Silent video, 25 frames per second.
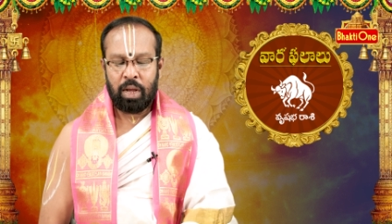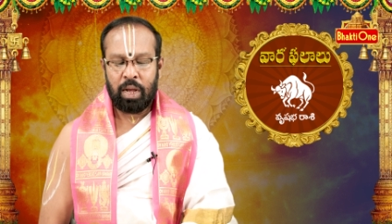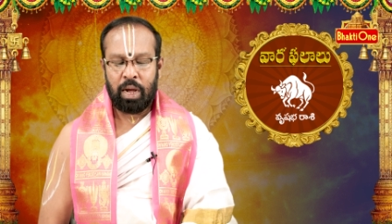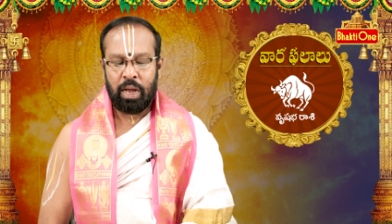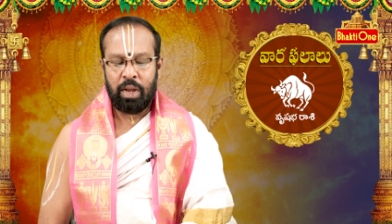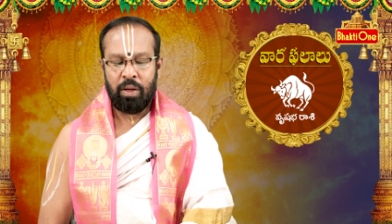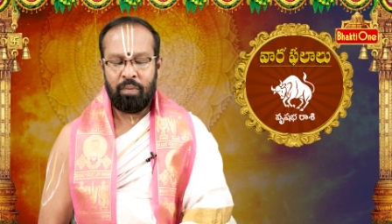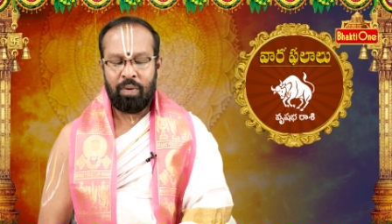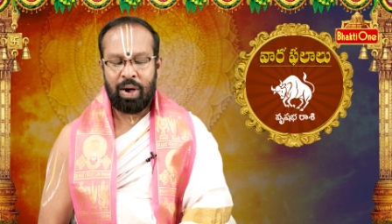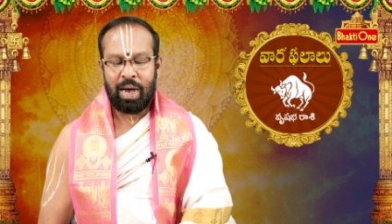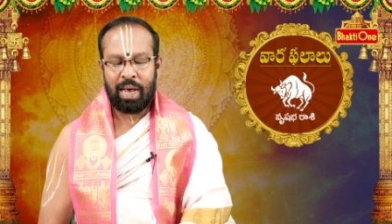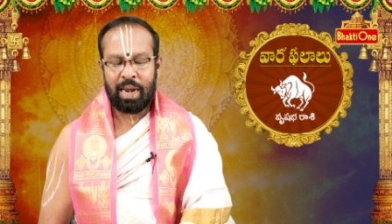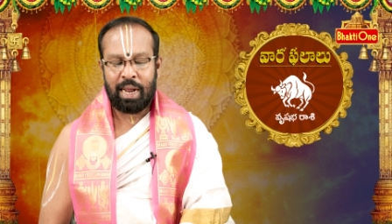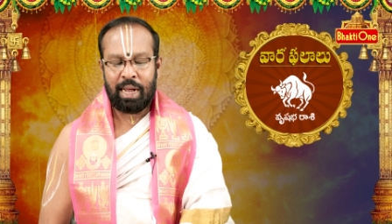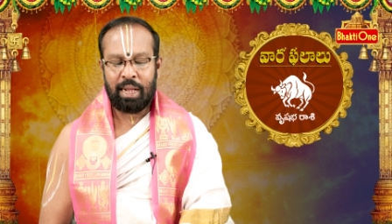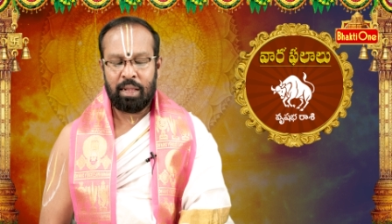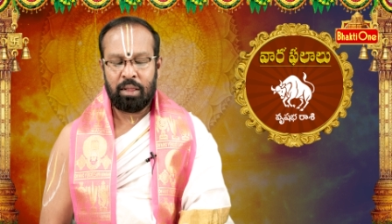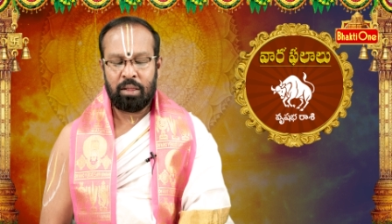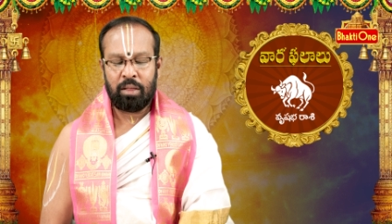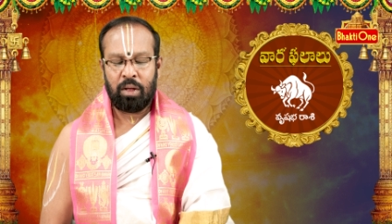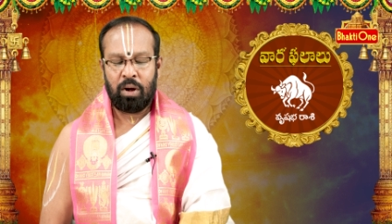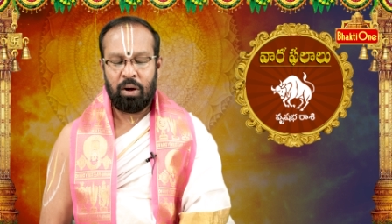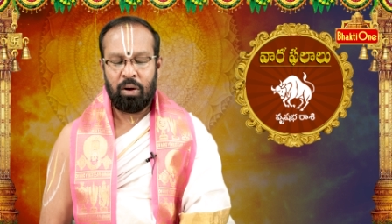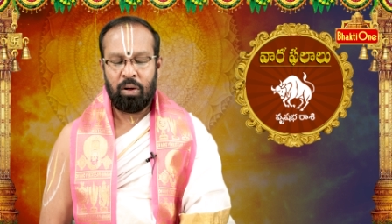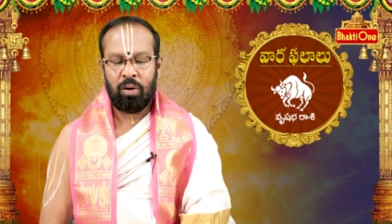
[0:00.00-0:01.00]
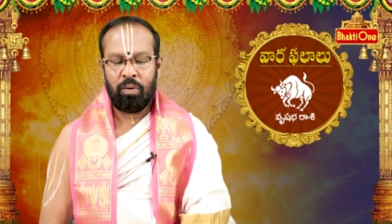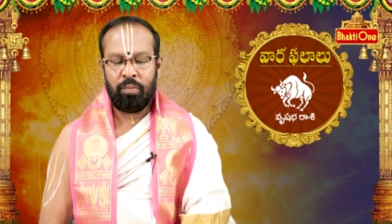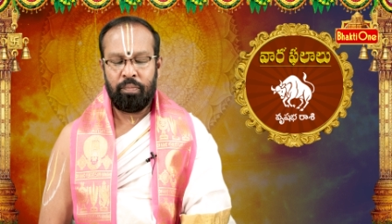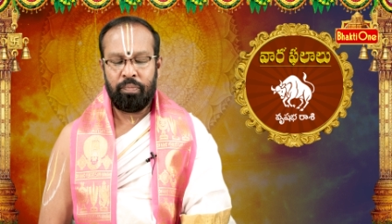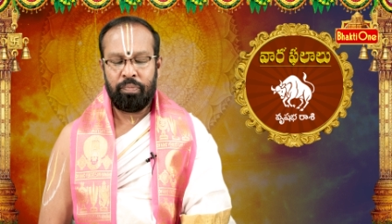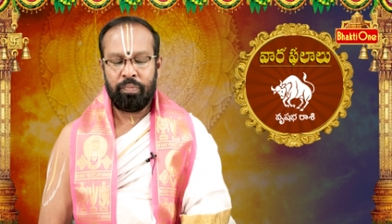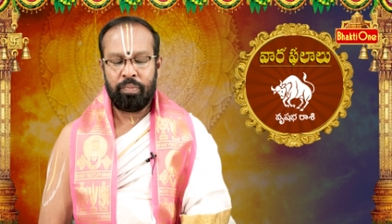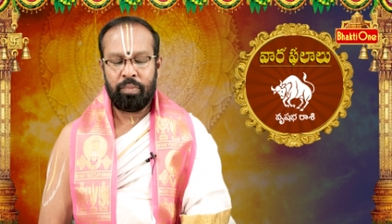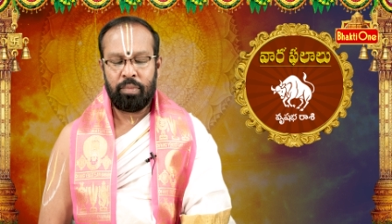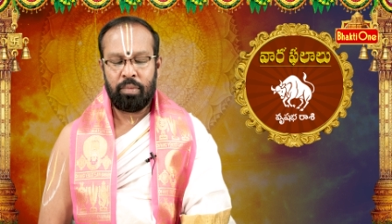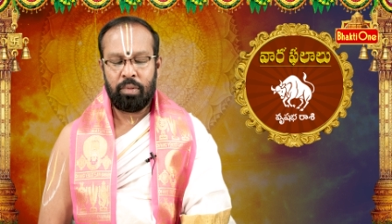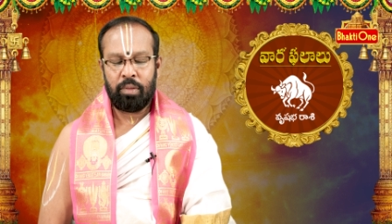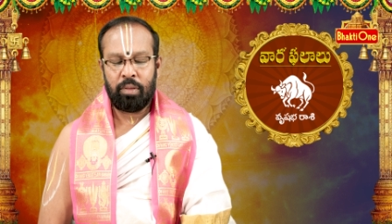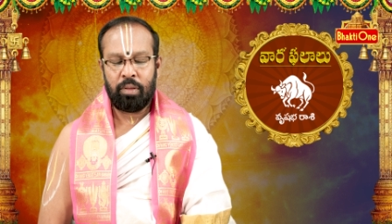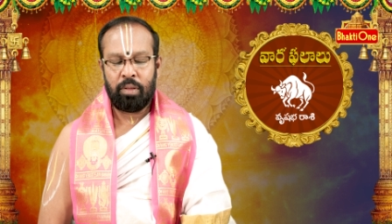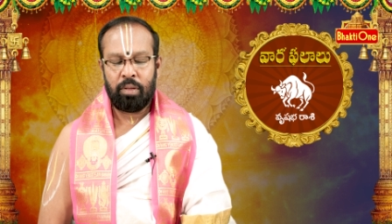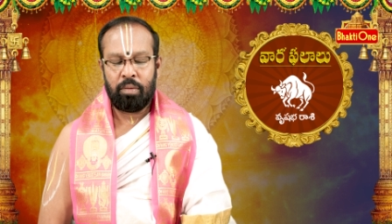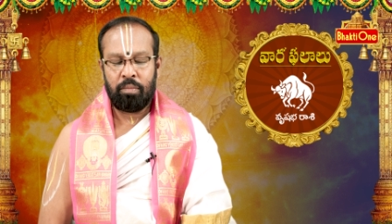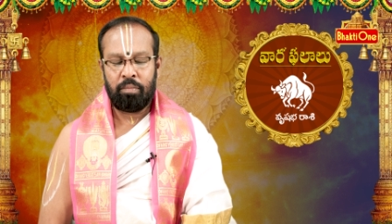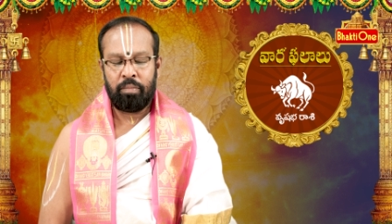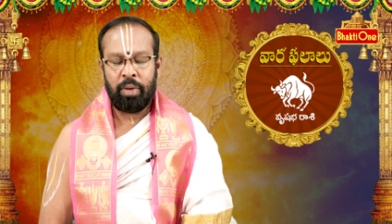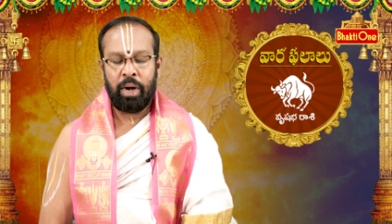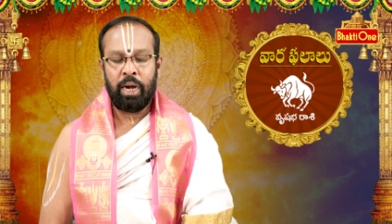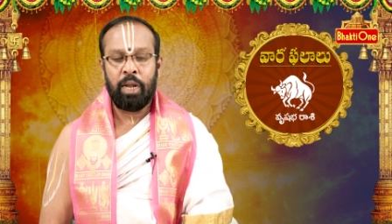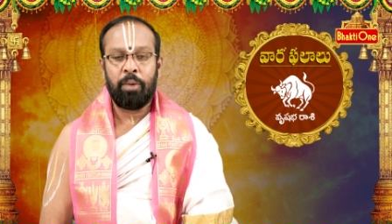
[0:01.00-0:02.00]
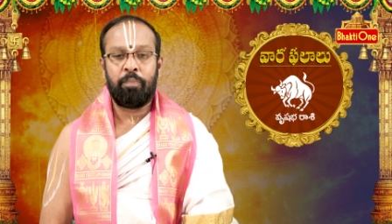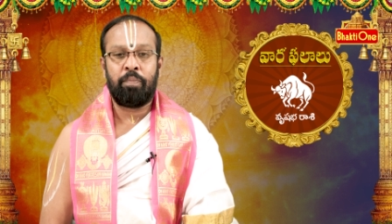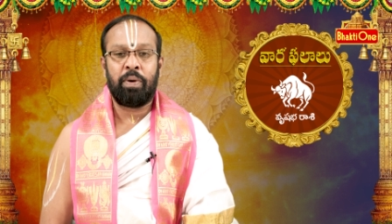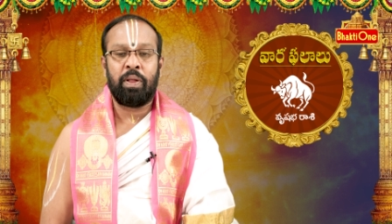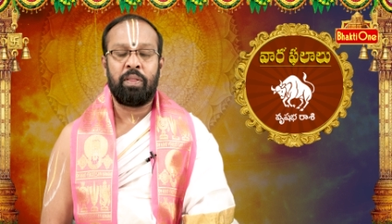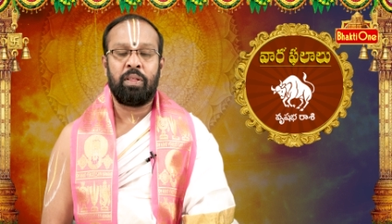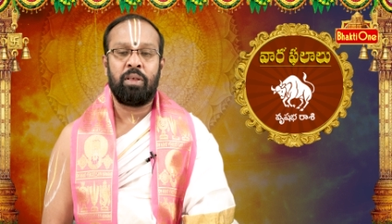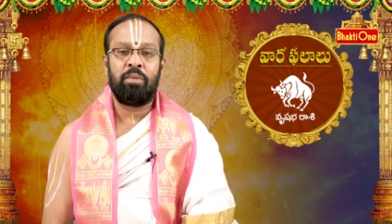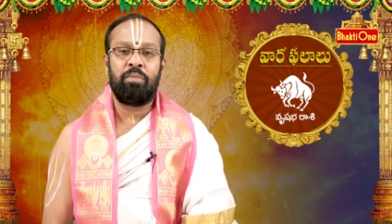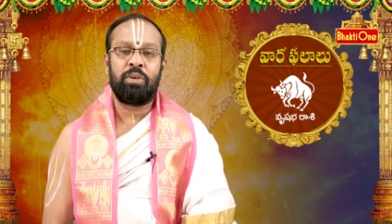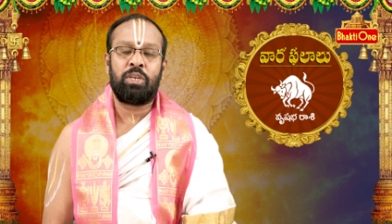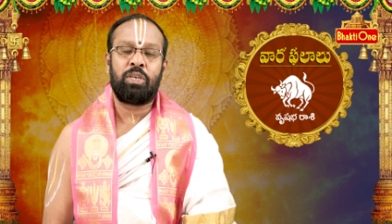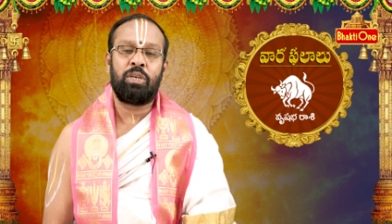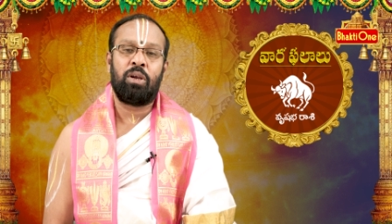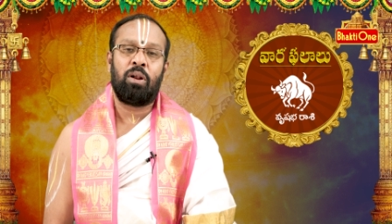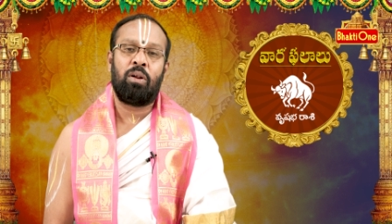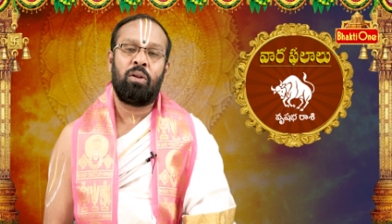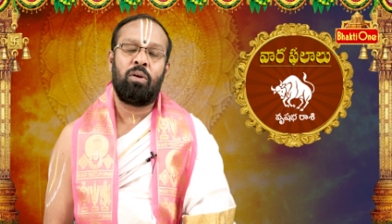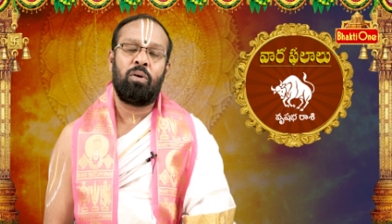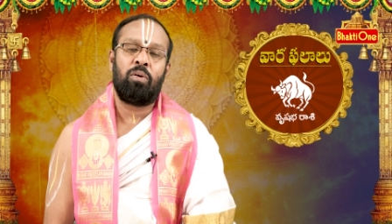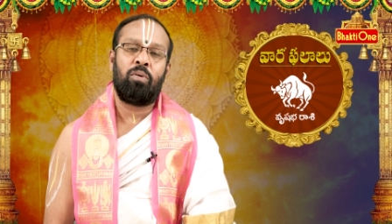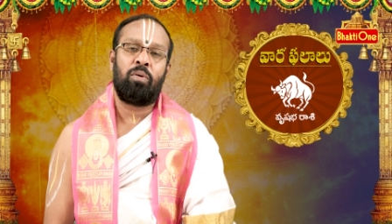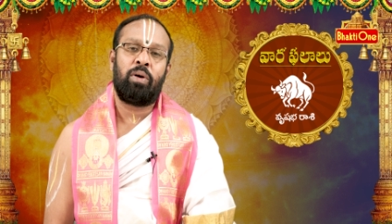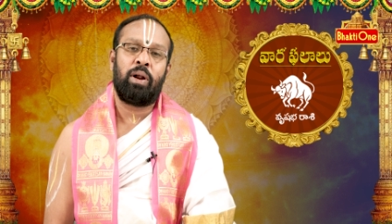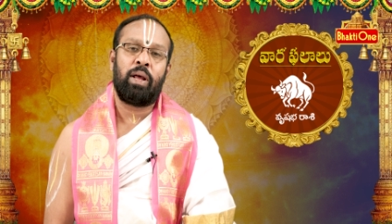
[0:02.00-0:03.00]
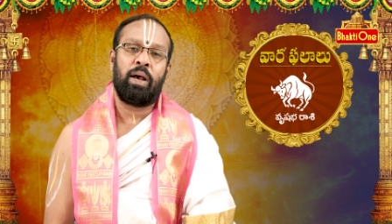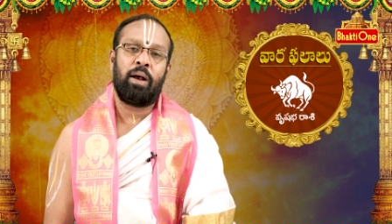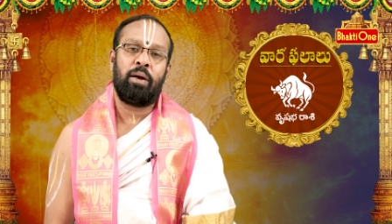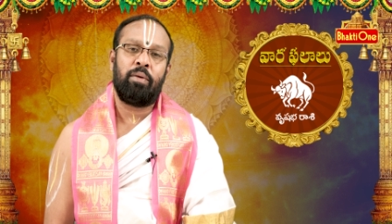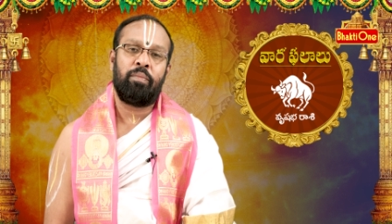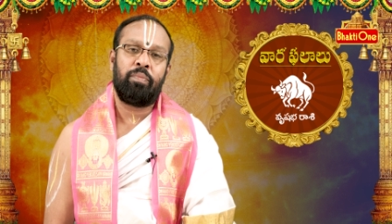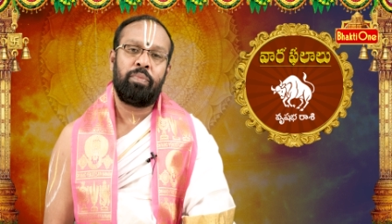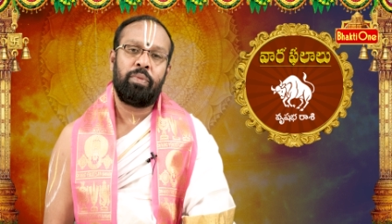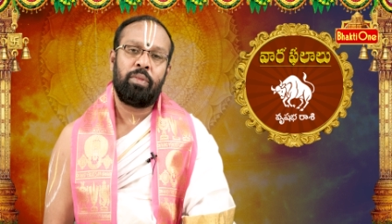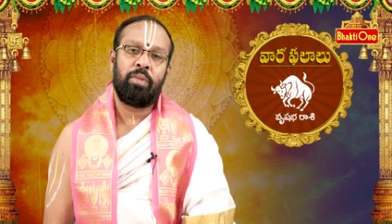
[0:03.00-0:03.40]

కానీ వారాంతంలో మళ్ళీ ప్రతి విషయంలో కూడా